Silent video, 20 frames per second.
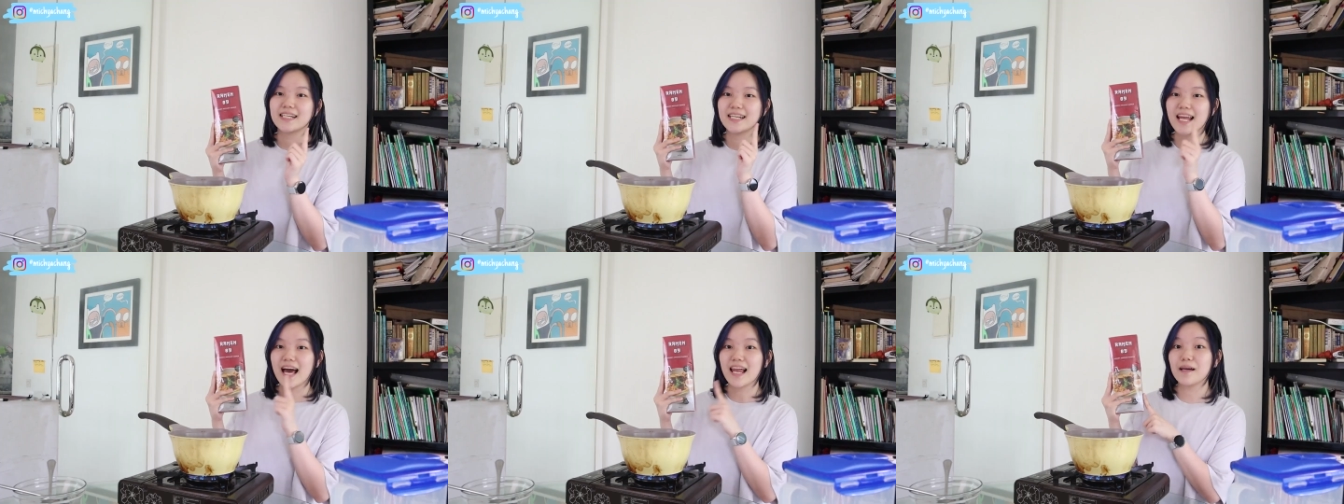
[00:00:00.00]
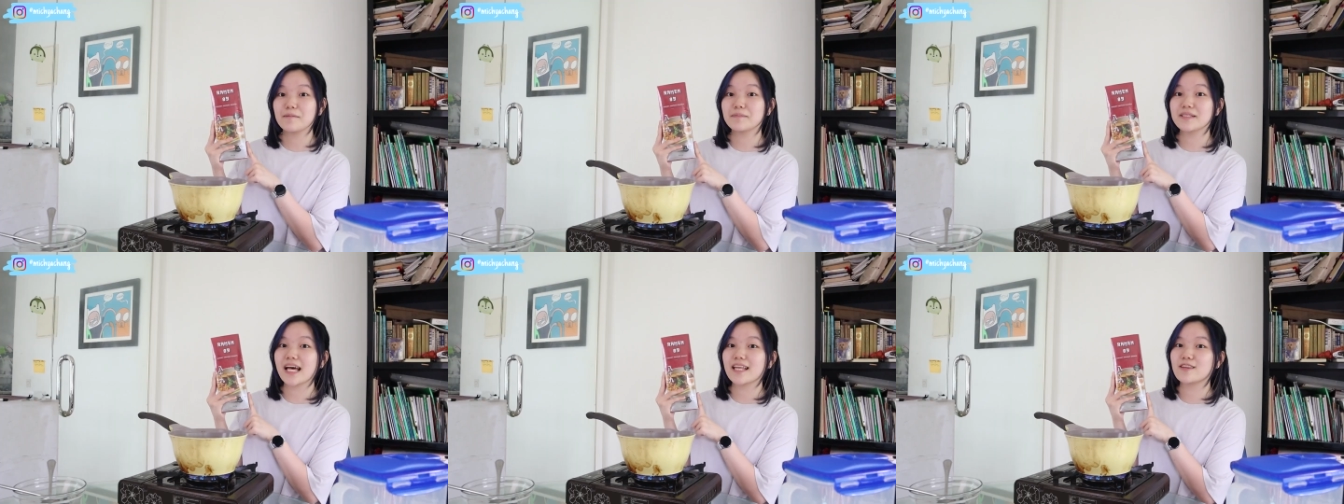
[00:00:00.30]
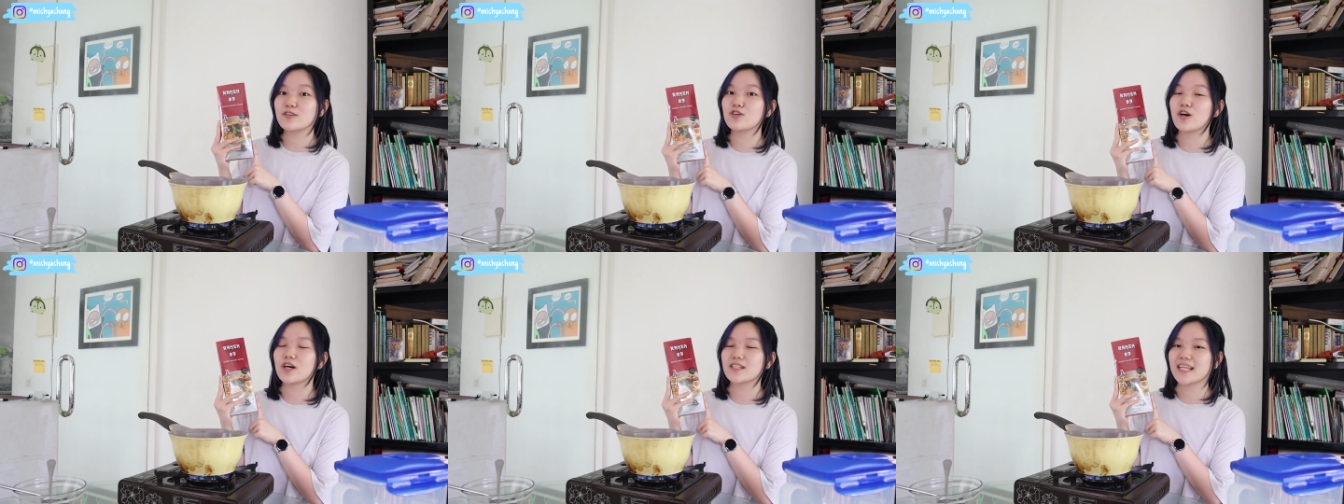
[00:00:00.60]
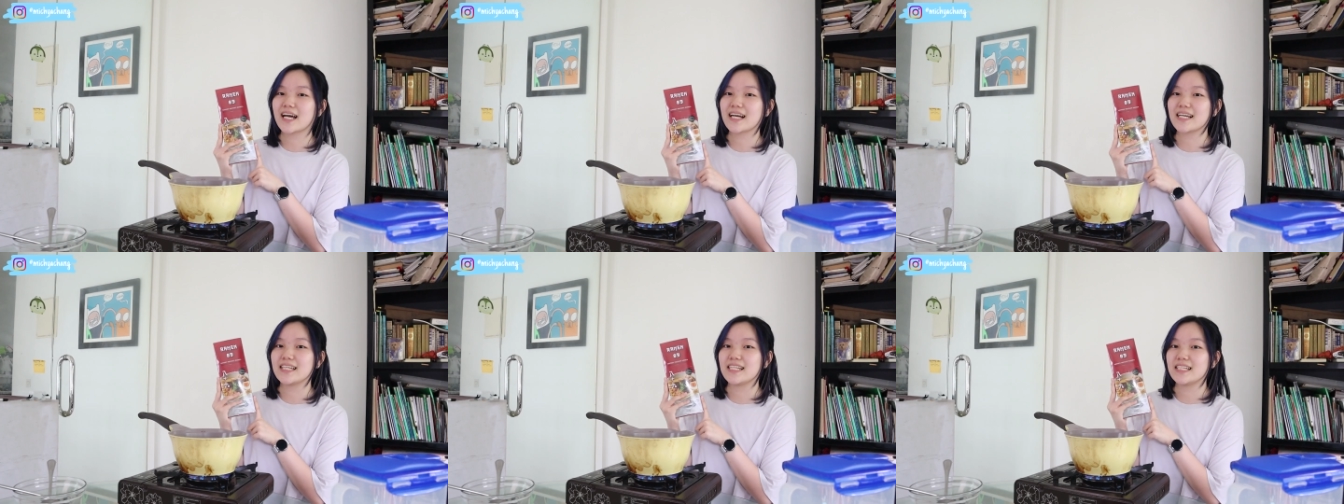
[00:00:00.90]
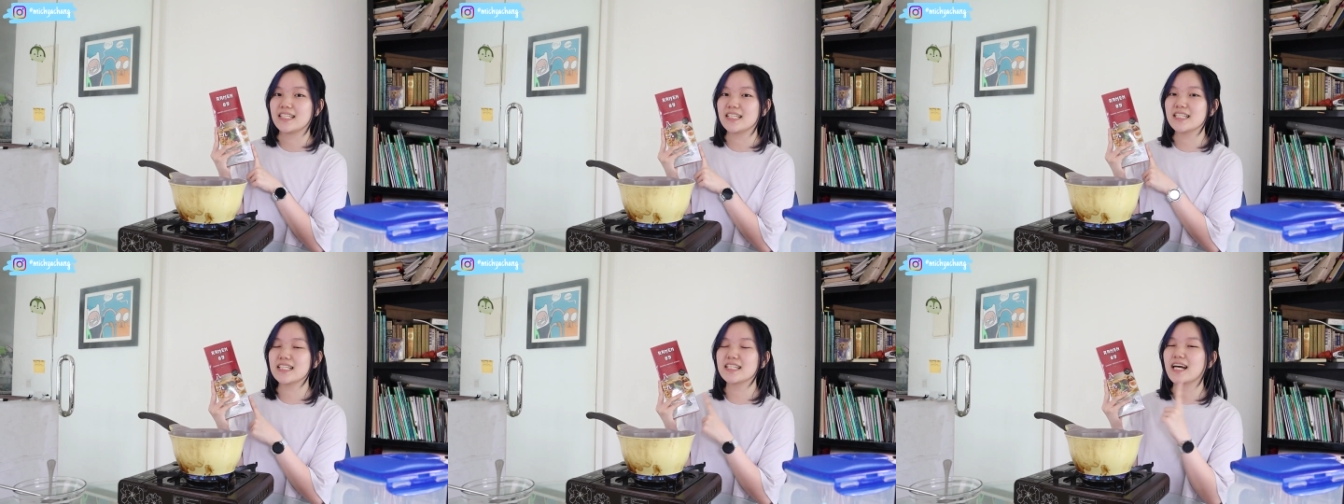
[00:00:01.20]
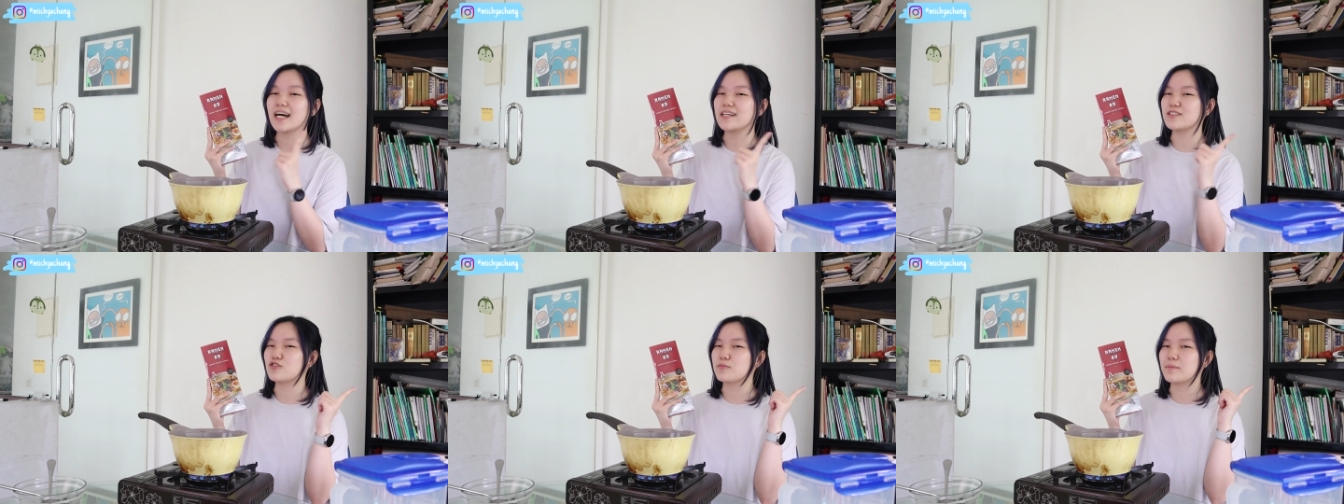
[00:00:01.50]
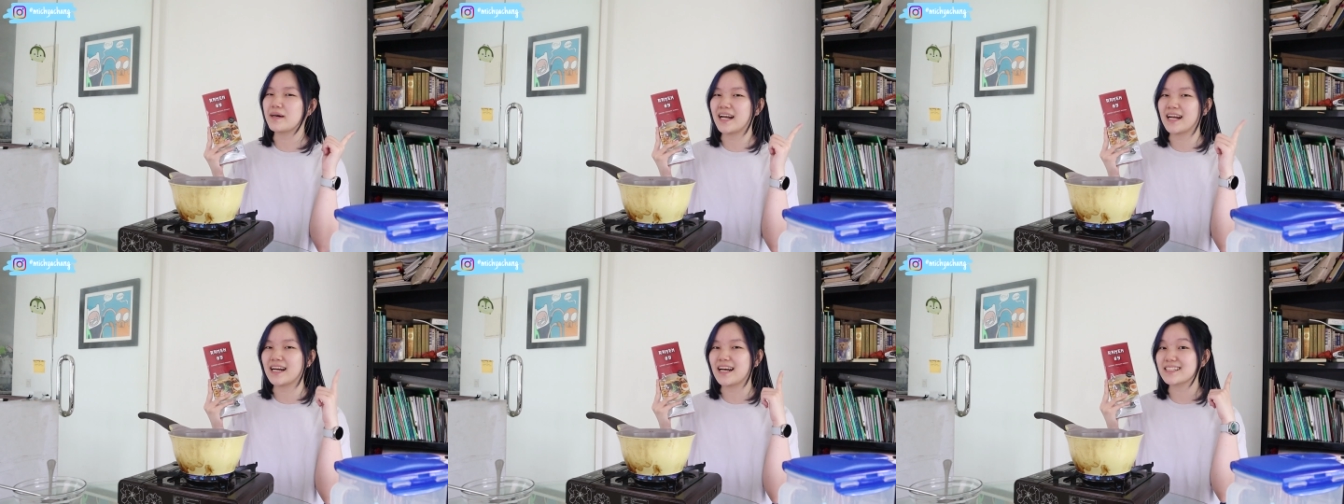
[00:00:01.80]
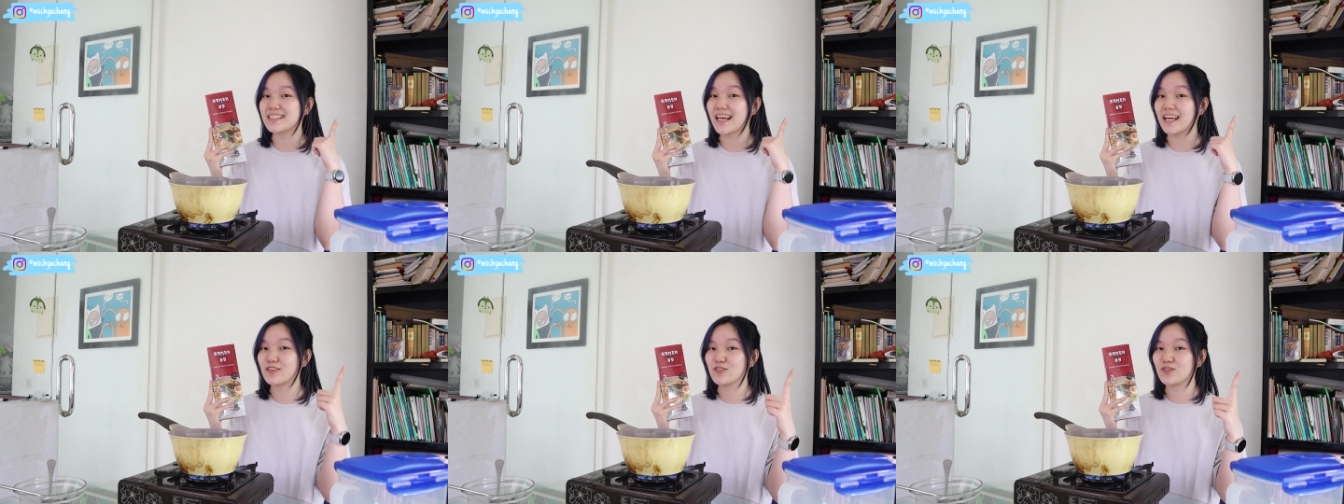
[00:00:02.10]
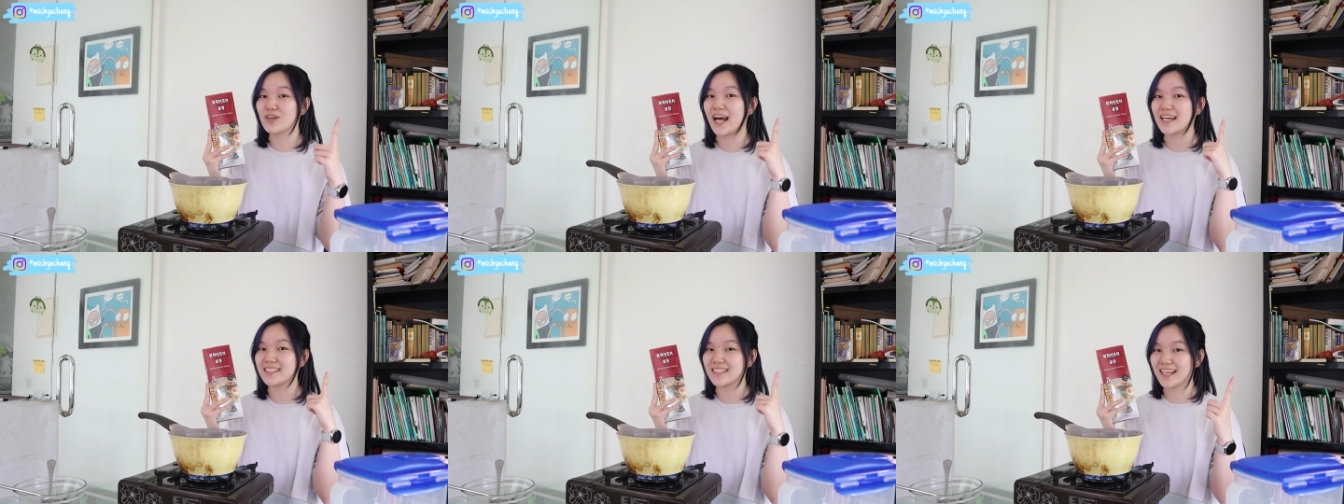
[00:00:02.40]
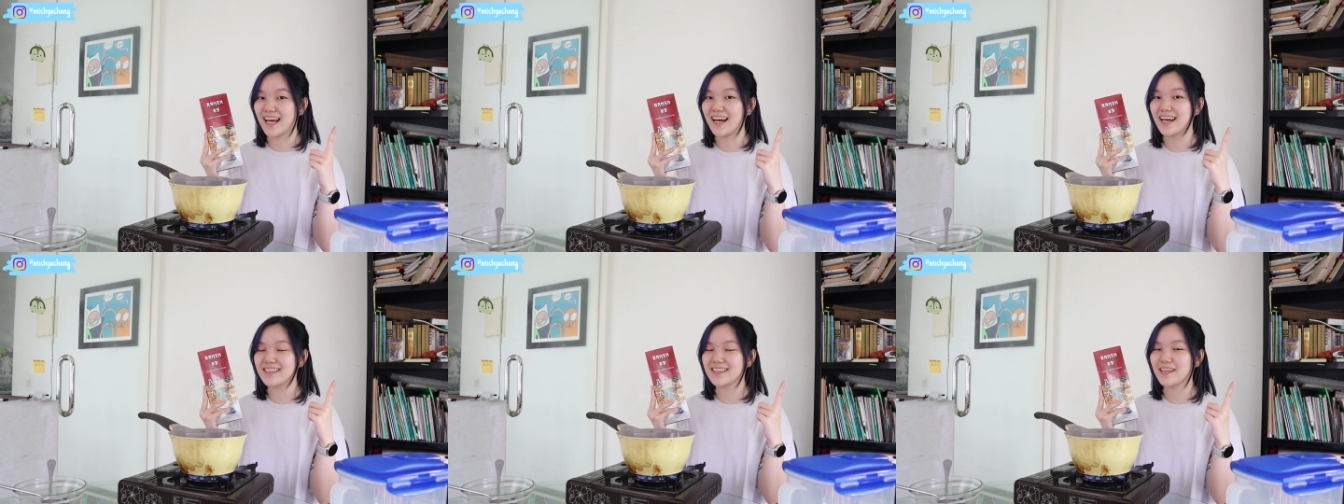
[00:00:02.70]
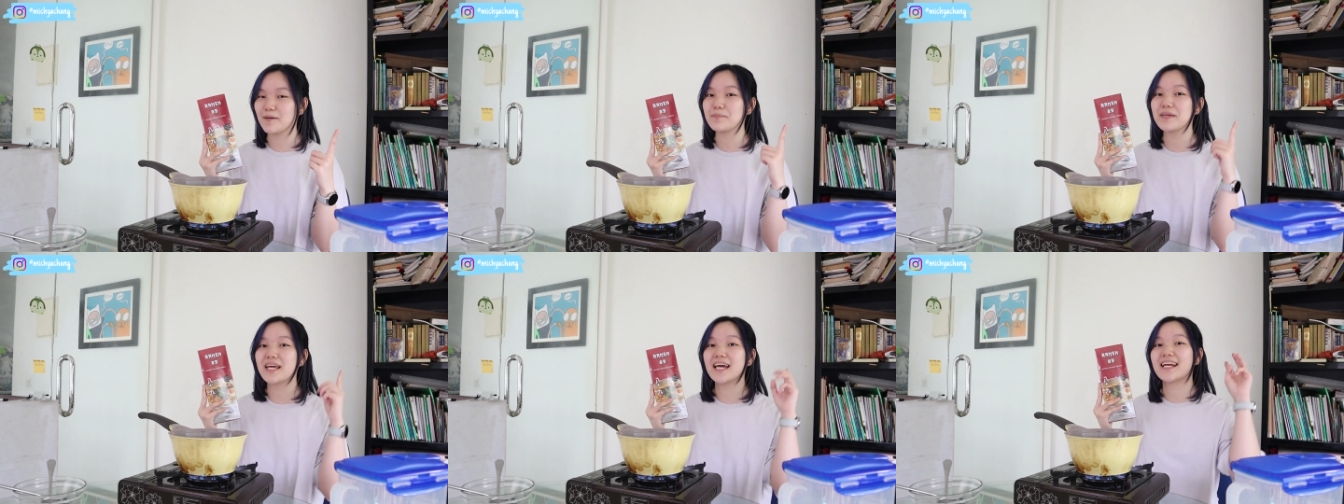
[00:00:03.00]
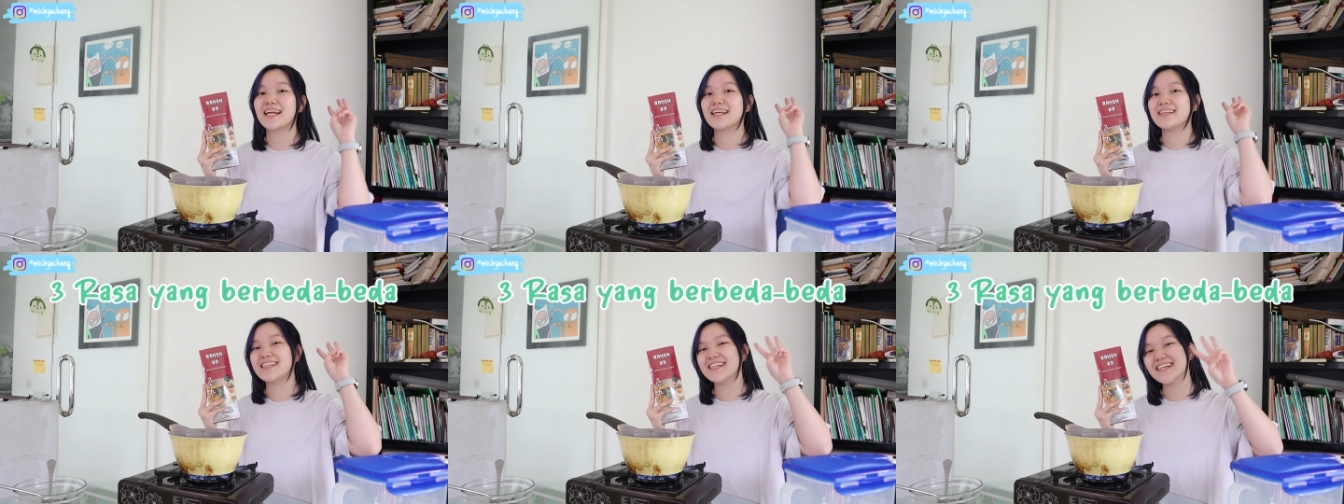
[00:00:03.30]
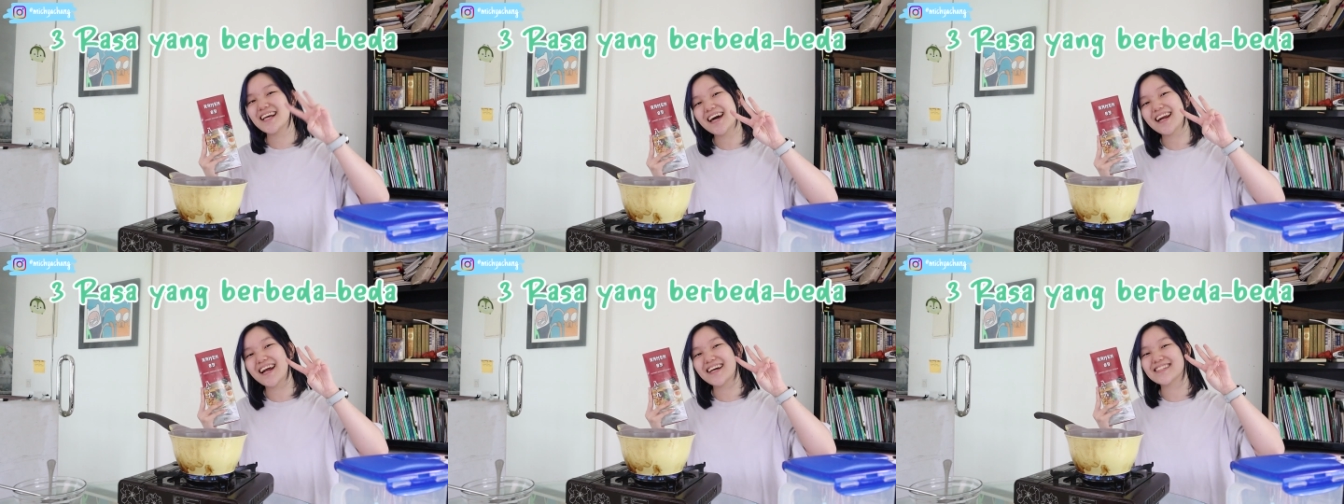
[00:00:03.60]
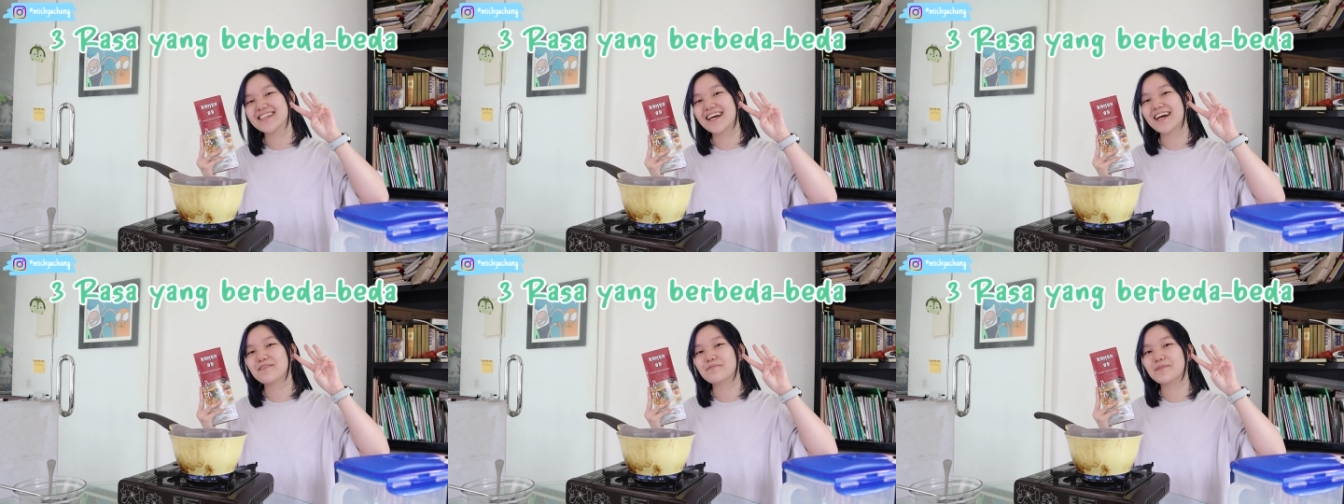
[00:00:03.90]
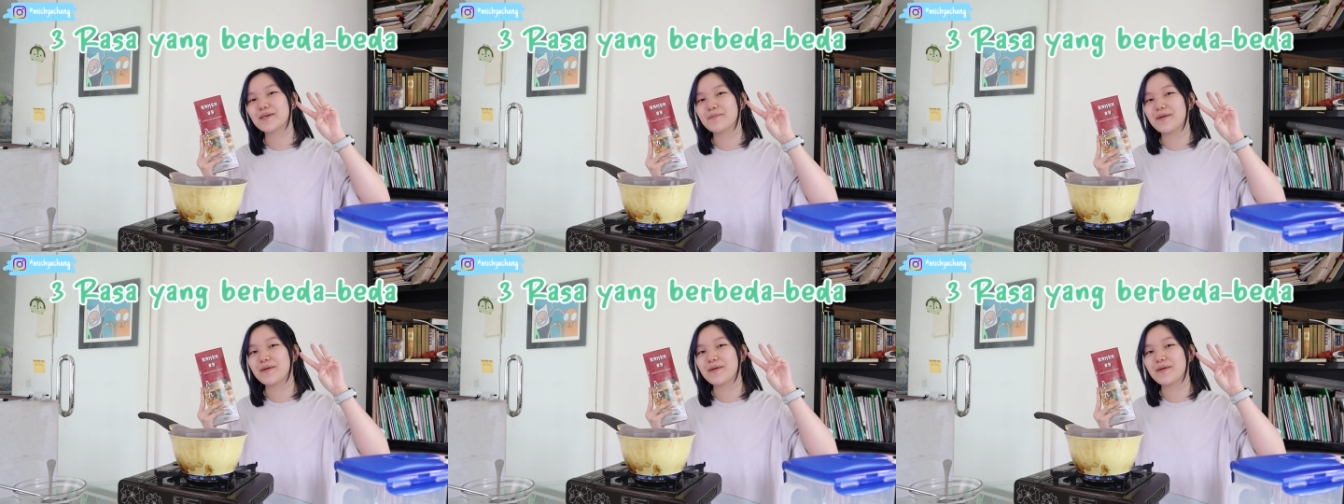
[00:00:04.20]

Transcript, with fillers: Dalam satu kotak ini nggak cuma ada satu rasa, tapi ada tiga rasa yang